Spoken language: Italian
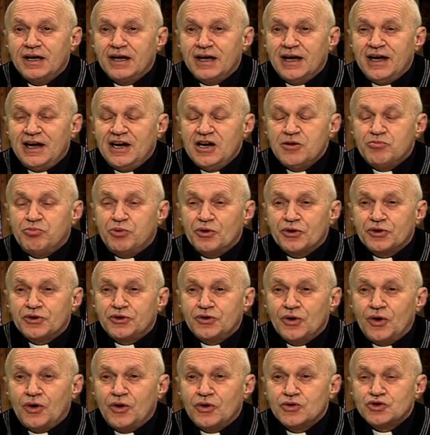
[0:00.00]
e li
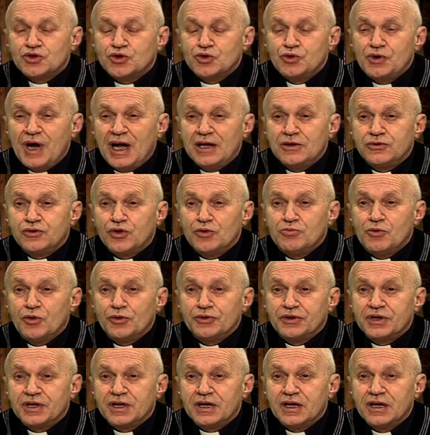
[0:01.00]
portò su un alto
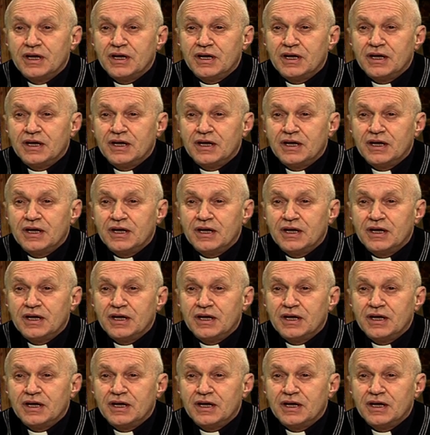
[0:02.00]
monte